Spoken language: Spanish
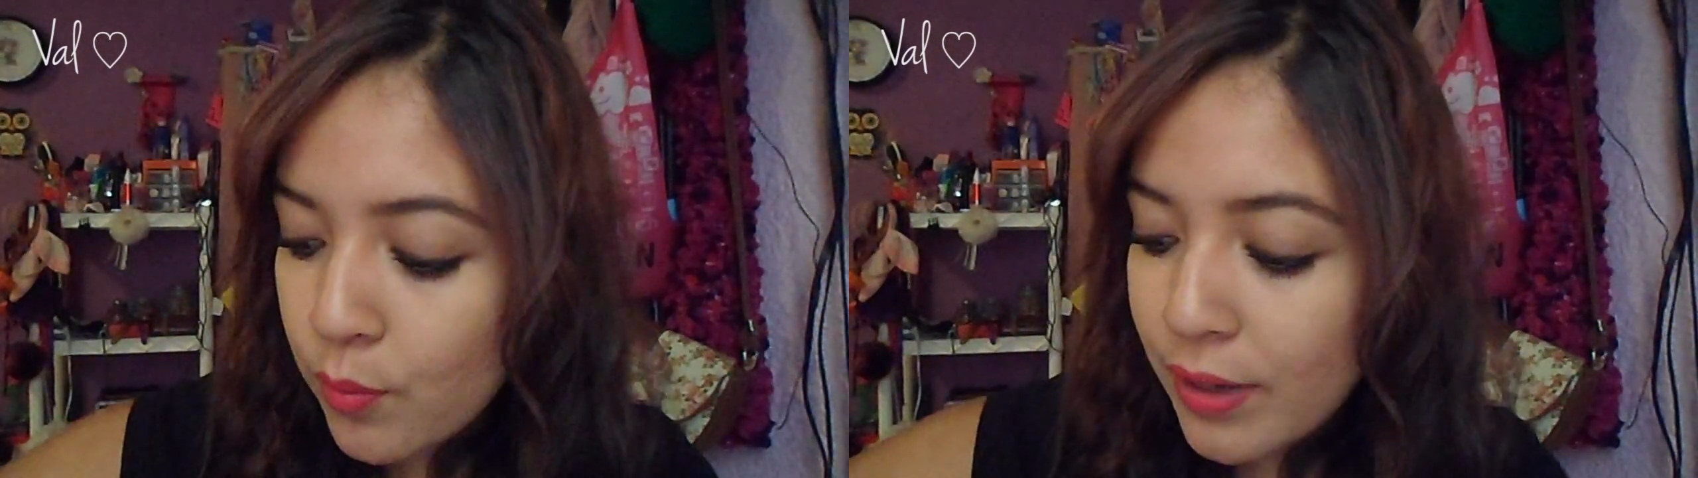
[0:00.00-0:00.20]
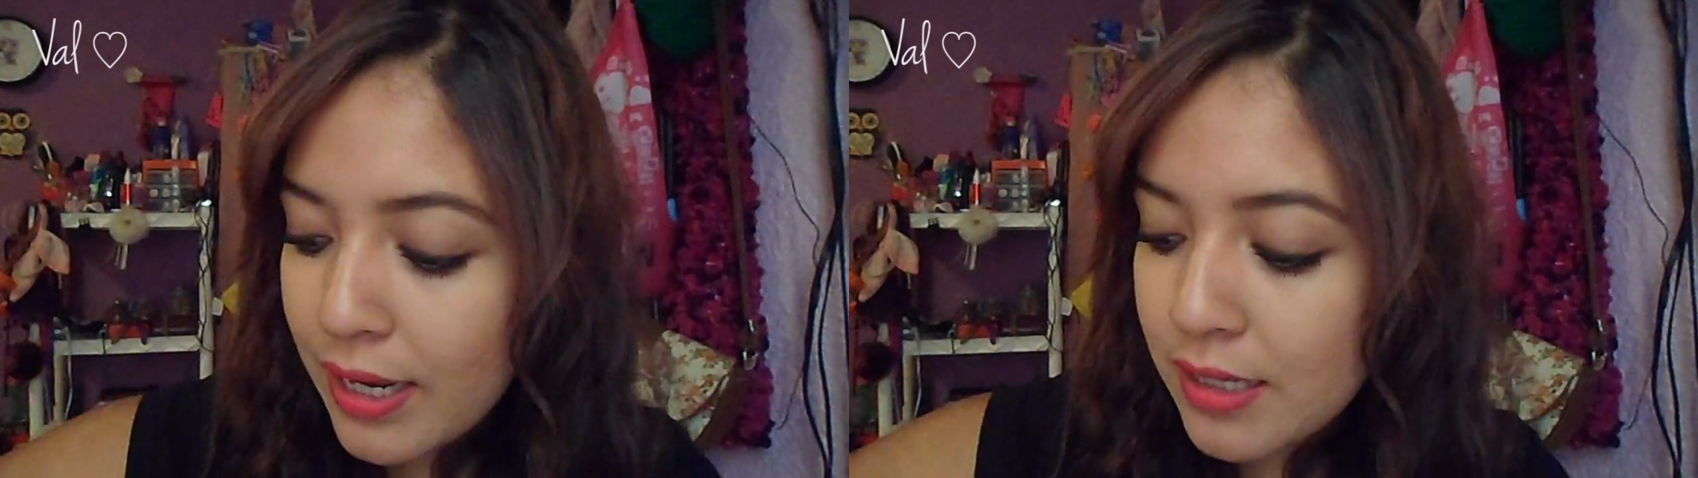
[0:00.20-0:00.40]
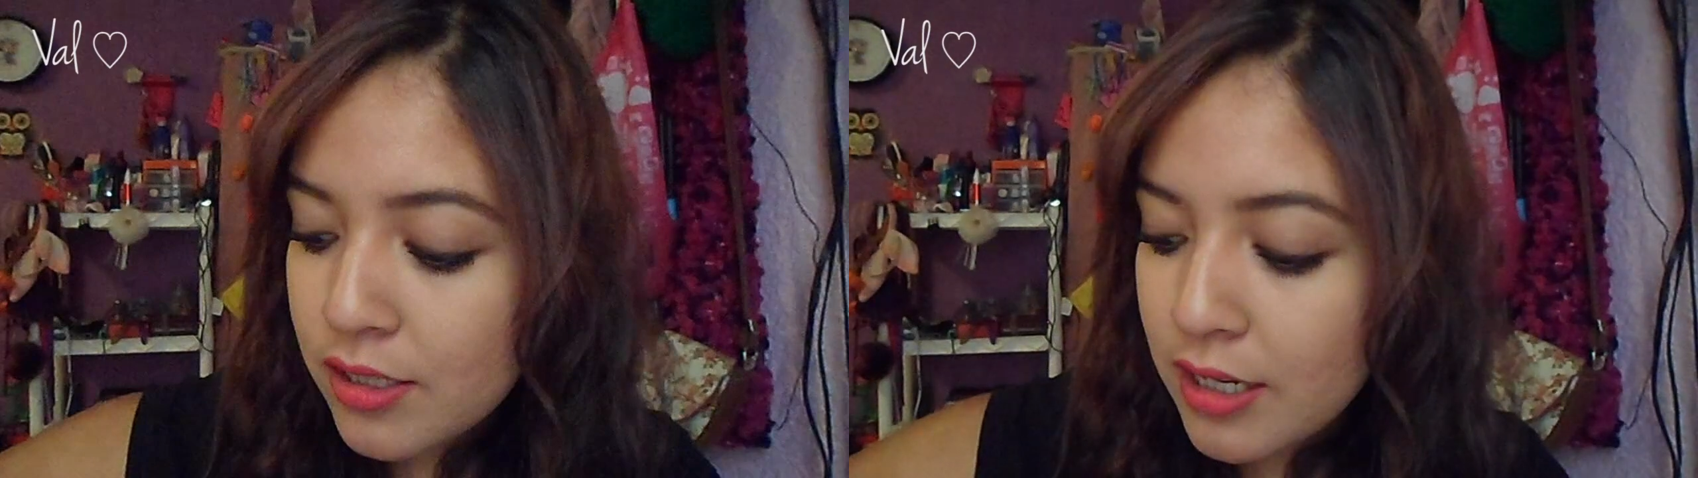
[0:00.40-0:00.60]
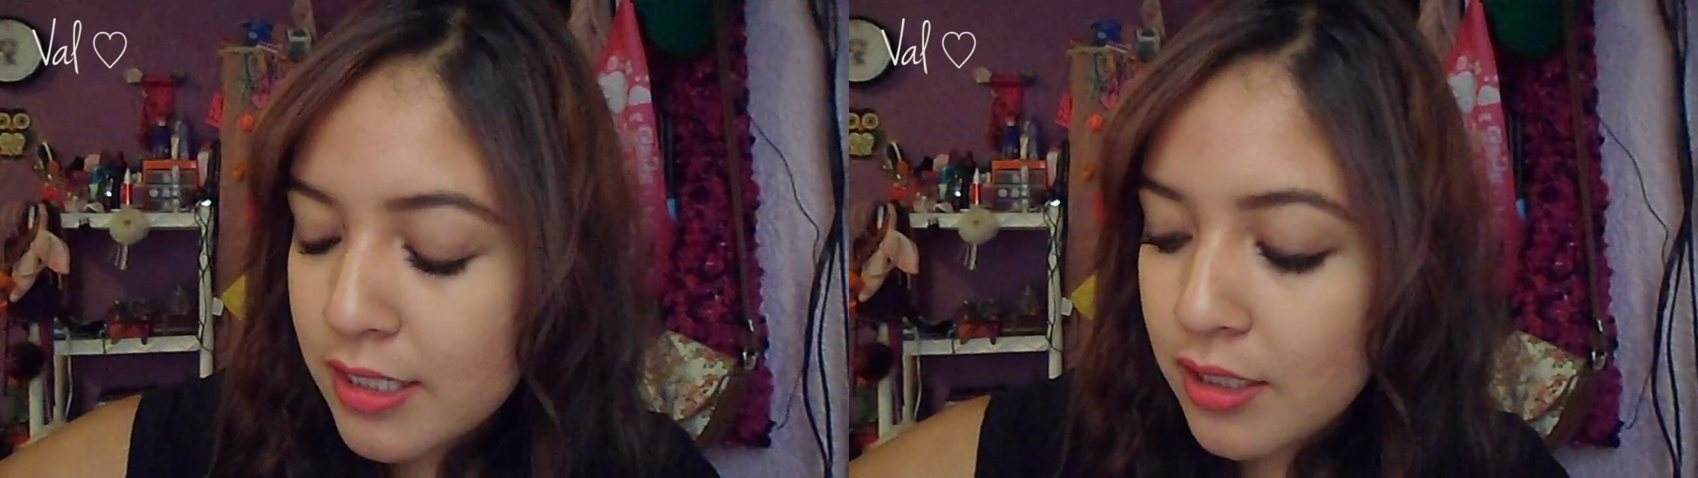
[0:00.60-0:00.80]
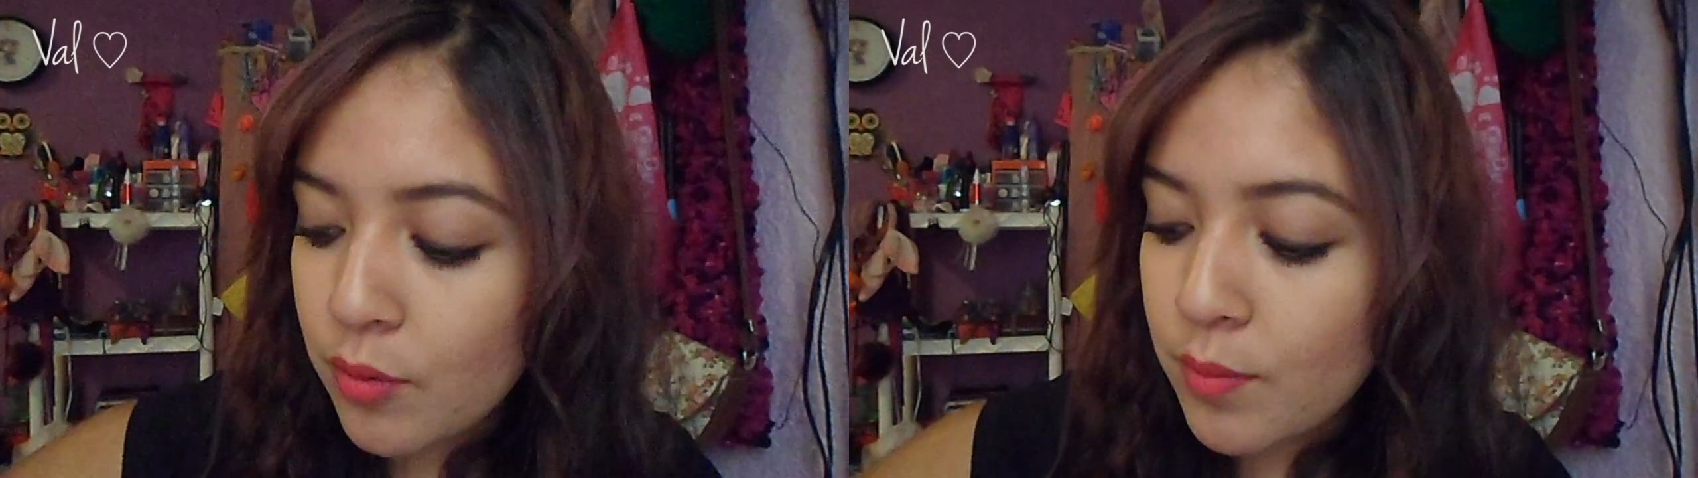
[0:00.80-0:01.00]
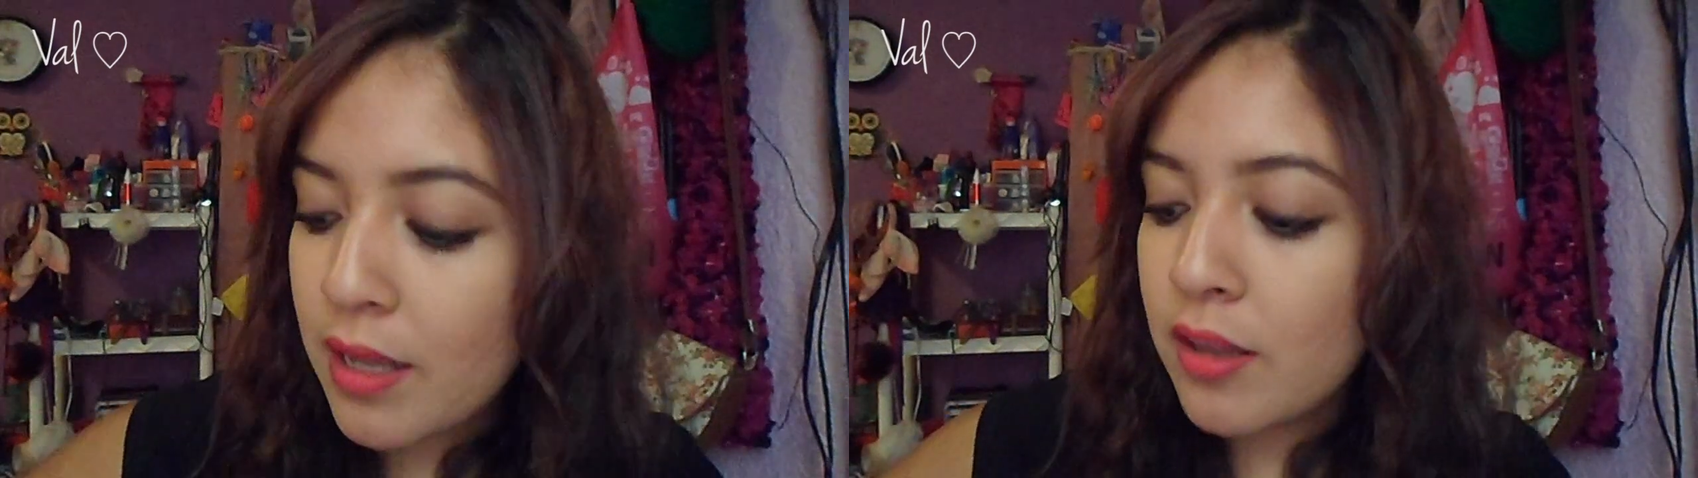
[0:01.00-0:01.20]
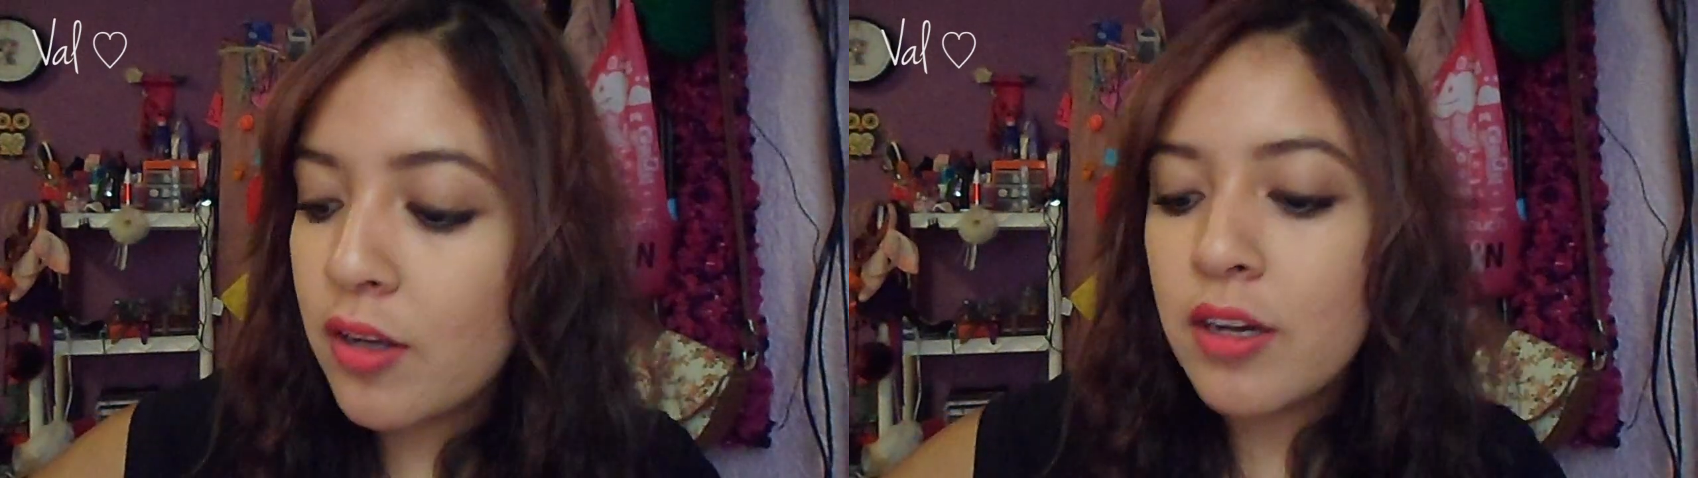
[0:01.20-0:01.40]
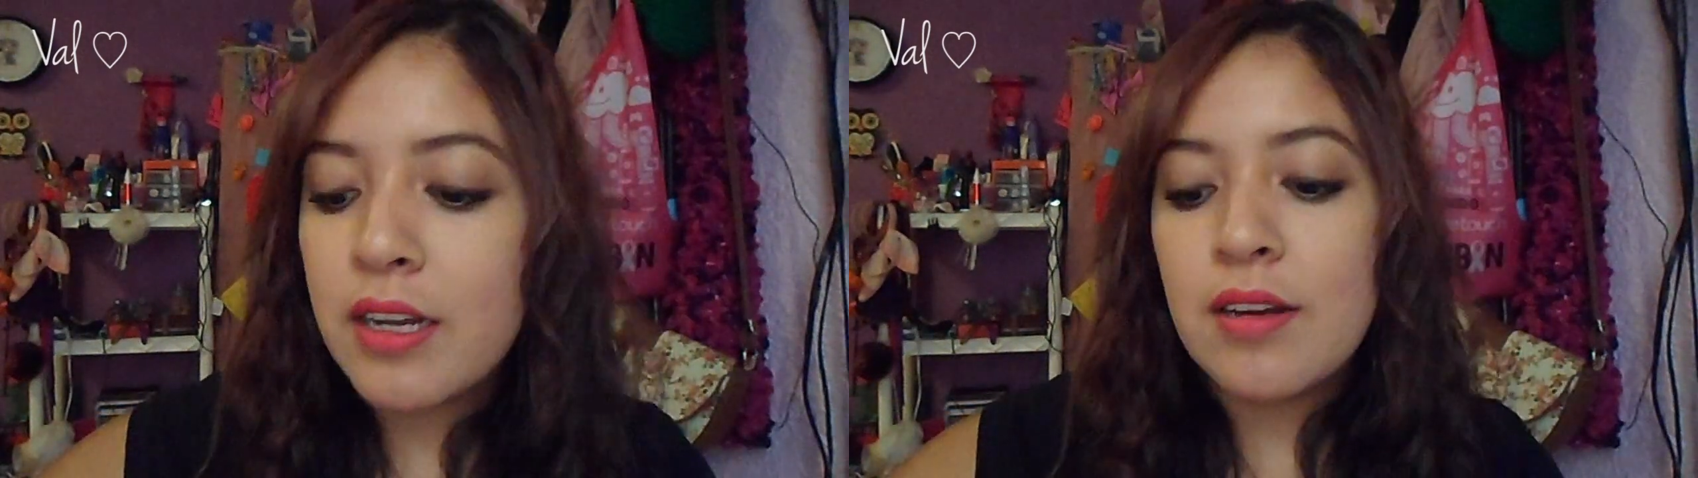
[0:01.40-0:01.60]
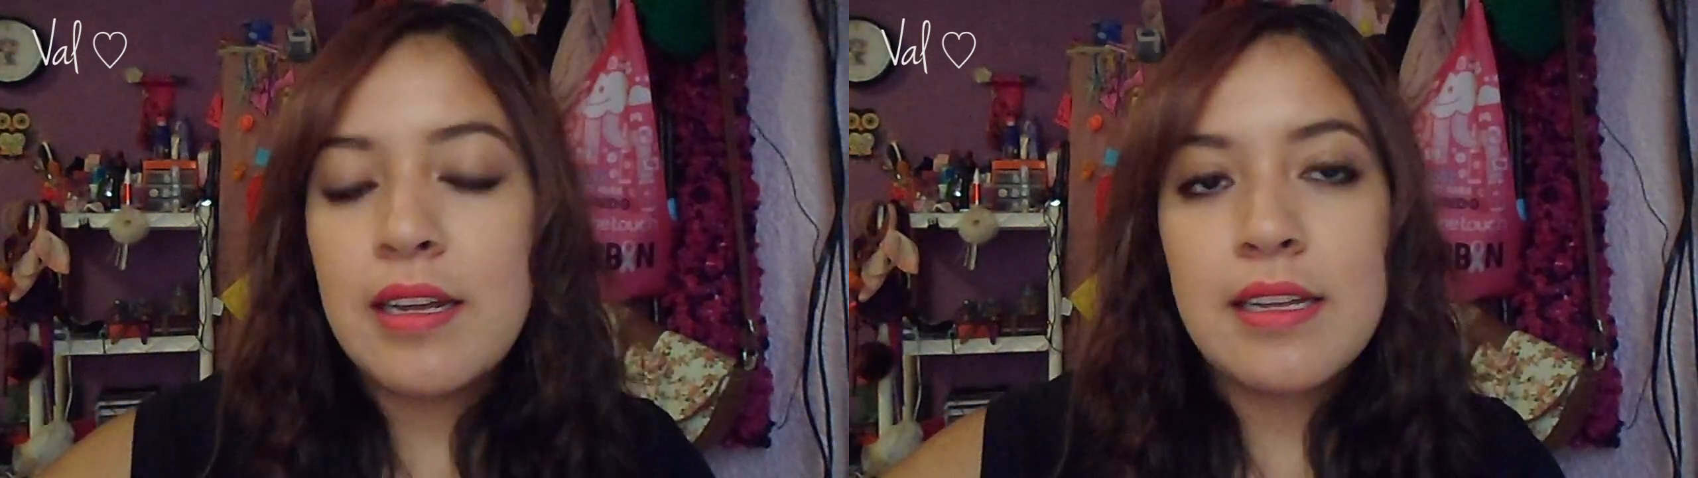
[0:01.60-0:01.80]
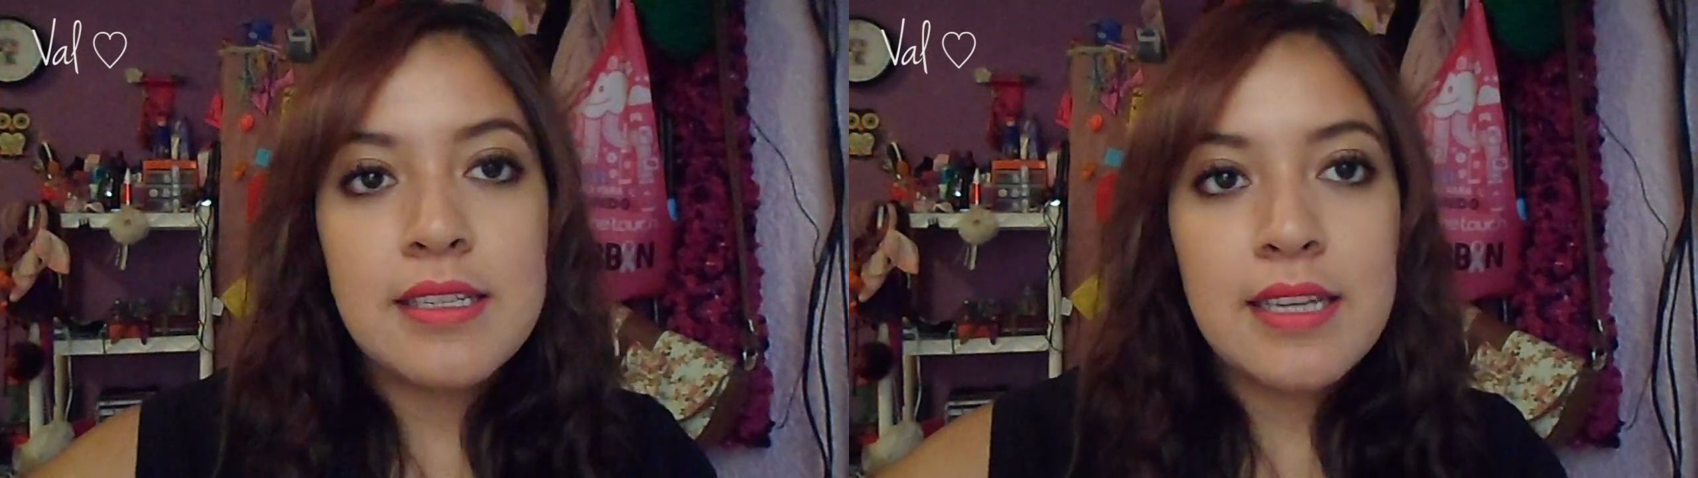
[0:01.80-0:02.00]
pues yo les recomiendo
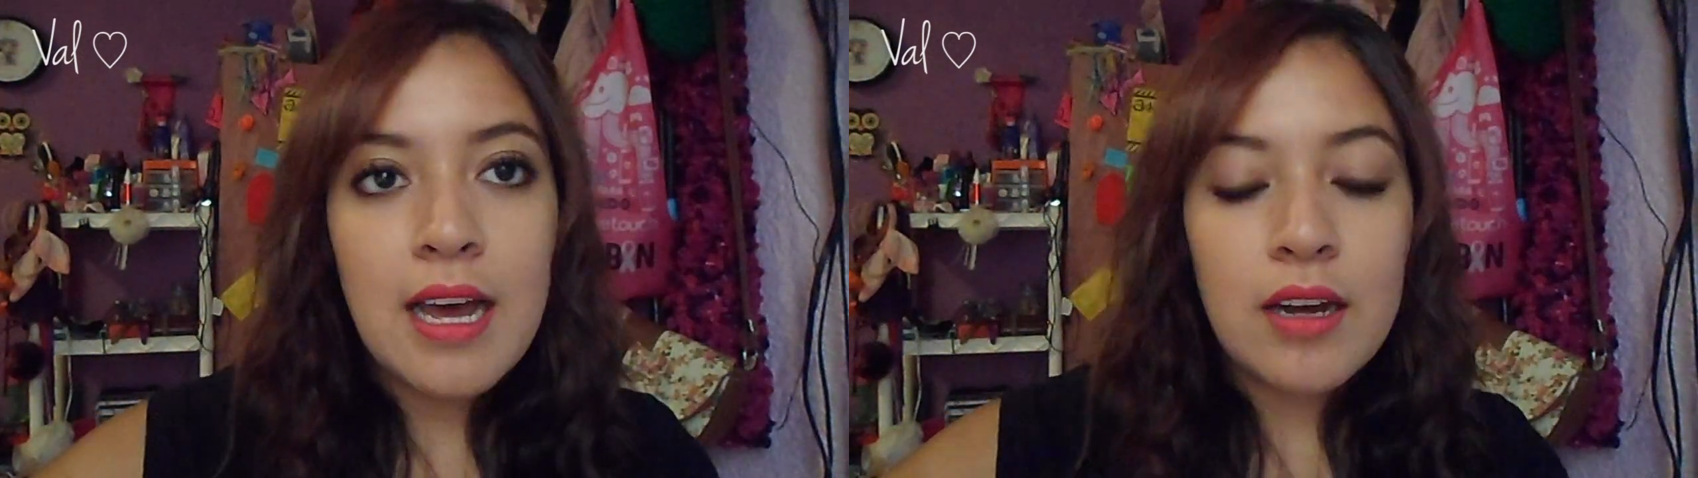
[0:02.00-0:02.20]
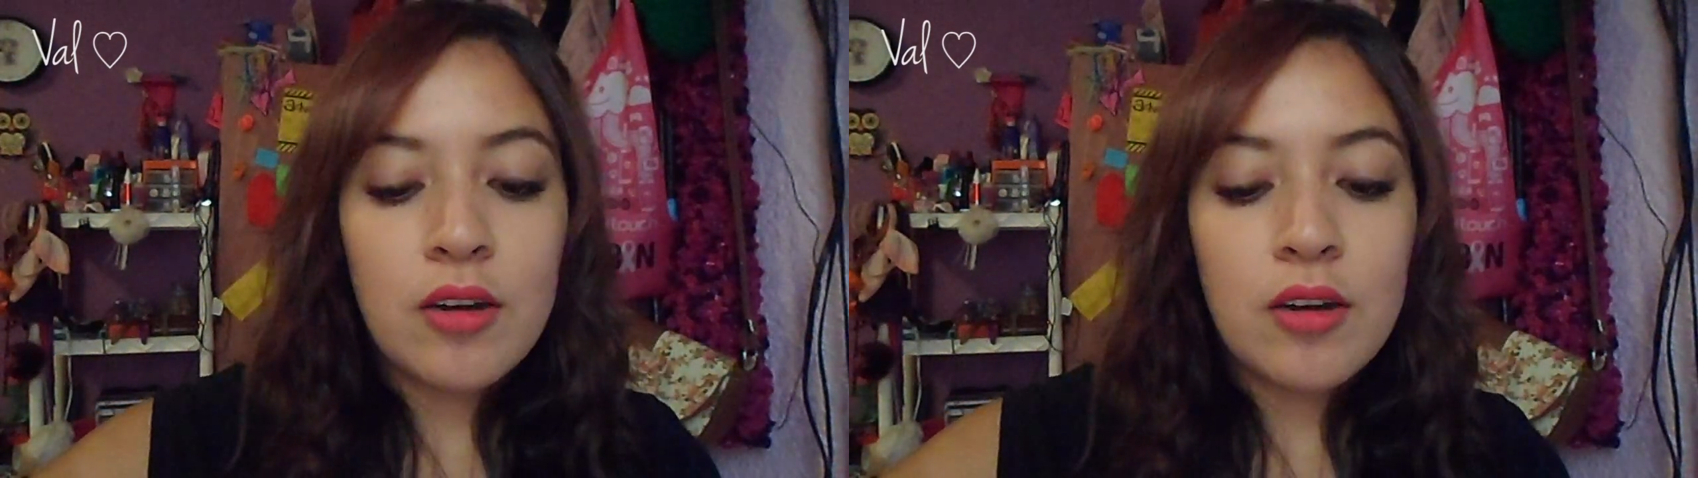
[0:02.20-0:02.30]
que sea